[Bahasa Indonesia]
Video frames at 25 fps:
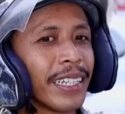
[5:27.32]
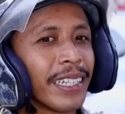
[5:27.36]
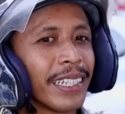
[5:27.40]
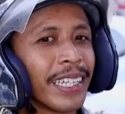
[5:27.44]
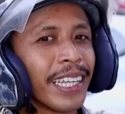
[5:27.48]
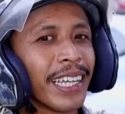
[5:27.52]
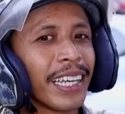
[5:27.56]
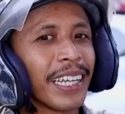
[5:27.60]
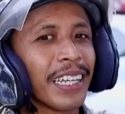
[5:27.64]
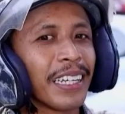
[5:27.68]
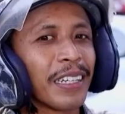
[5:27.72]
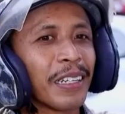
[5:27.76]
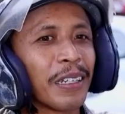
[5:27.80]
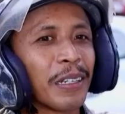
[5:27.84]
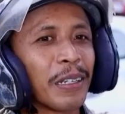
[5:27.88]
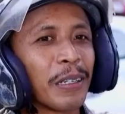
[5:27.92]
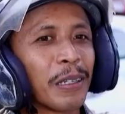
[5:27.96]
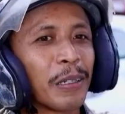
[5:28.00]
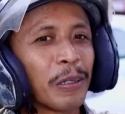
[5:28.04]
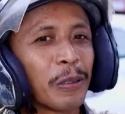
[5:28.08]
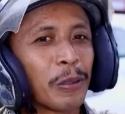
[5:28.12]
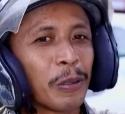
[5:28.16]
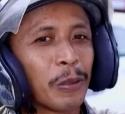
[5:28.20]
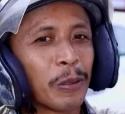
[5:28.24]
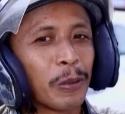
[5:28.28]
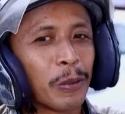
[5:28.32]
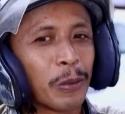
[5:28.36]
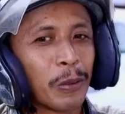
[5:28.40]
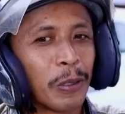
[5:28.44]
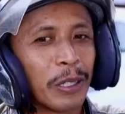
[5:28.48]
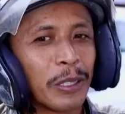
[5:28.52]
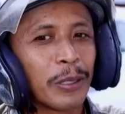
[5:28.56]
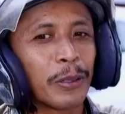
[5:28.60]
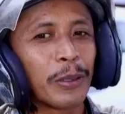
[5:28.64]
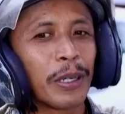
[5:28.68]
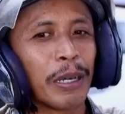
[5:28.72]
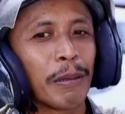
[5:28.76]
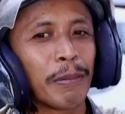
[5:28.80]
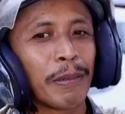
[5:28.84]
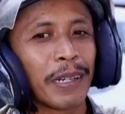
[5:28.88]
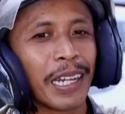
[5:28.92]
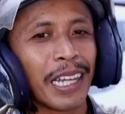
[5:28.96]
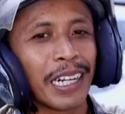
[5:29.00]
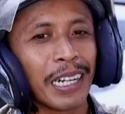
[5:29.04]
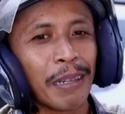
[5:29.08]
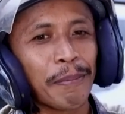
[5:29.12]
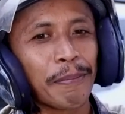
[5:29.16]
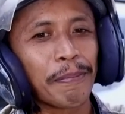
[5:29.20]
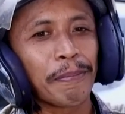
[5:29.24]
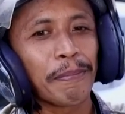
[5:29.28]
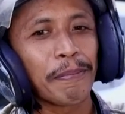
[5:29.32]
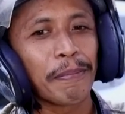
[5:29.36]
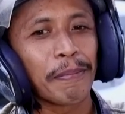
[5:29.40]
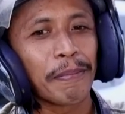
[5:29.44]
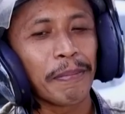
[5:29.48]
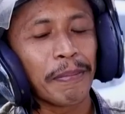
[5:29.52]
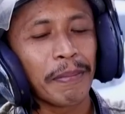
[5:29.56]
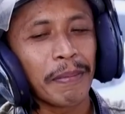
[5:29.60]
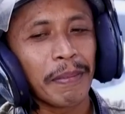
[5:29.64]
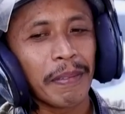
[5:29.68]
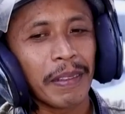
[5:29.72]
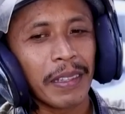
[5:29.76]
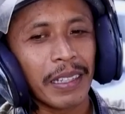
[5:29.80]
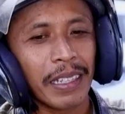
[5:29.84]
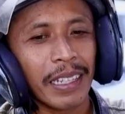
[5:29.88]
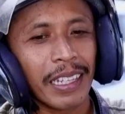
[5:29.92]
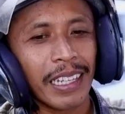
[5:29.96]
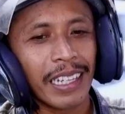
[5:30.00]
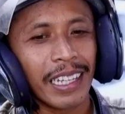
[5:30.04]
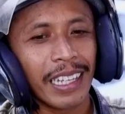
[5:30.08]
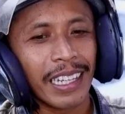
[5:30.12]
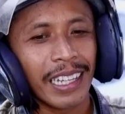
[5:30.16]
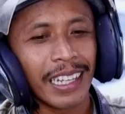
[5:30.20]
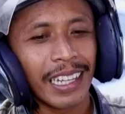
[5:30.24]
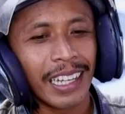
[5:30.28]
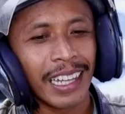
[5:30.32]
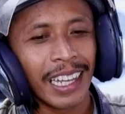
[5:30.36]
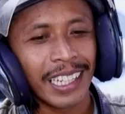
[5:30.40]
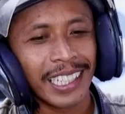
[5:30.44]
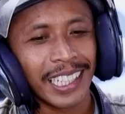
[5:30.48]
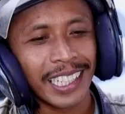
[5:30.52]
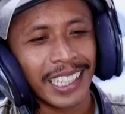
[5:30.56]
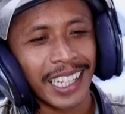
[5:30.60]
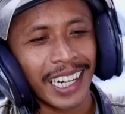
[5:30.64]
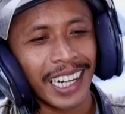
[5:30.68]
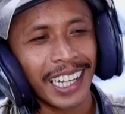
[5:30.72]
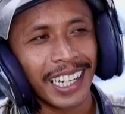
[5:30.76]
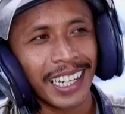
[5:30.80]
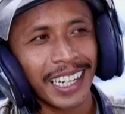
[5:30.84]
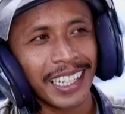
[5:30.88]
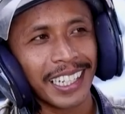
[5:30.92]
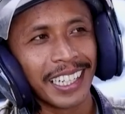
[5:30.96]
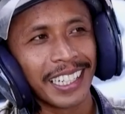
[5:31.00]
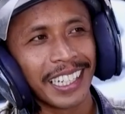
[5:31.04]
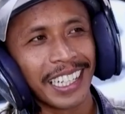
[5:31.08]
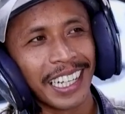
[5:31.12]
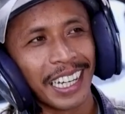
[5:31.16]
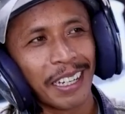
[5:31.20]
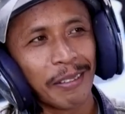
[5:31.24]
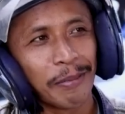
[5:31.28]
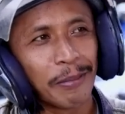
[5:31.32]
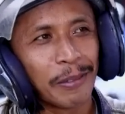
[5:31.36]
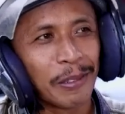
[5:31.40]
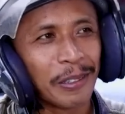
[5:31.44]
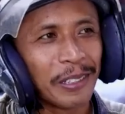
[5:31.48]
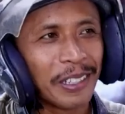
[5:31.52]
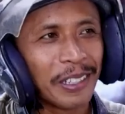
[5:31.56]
Iya, gue juga berharap hati terakhir ada di kamu.